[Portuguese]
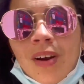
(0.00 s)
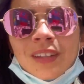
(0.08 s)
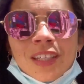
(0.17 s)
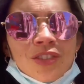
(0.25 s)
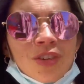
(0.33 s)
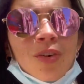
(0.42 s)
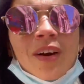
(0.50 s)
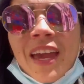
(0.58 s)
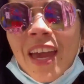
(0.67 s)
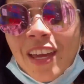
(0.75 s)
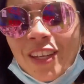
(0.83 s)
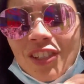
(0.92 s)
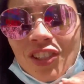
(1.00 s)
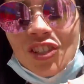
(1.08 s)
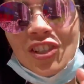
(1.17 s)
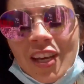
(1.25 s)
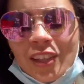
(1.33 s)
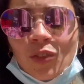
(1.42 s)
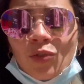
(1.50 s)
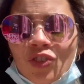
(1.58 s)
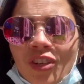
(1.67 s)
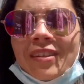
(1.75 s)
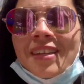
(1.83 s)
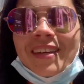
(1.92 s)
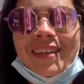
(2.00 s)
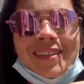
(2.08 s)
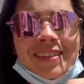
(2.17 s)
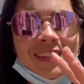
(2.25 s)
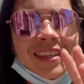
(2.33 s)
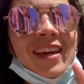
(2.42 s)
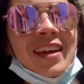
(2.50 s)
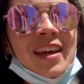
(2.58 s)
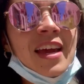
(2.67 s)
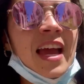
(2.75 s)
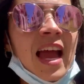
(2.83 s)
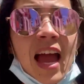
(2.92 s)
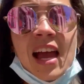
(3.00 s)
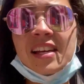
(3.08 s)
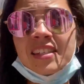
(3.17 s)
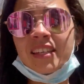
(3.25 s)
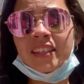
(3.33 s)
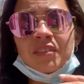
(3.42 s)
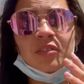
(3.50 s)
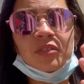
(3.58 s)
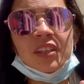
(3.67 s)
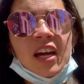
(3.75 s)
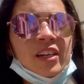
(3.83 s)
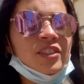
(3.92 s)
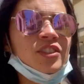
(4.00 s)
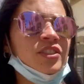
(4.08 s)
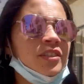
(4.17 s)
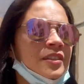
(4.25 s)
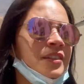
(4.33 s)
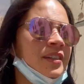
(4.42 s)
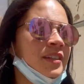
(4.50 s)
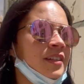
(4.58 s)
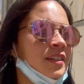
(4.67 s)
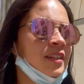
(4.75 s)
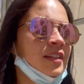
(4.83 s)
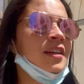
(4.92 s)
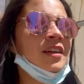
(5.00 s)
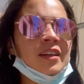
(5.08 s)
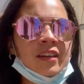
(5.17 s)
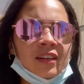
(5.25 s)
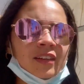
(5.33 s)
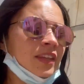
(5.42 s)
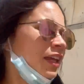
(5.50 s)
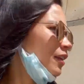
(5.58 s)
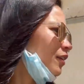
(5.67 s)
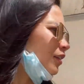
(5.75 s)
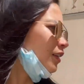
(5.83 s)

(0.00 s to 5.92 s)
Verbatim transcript: anda de qualquer jeito, do jeito que quiser. Aqui você anda à vontade. Né, Nicole?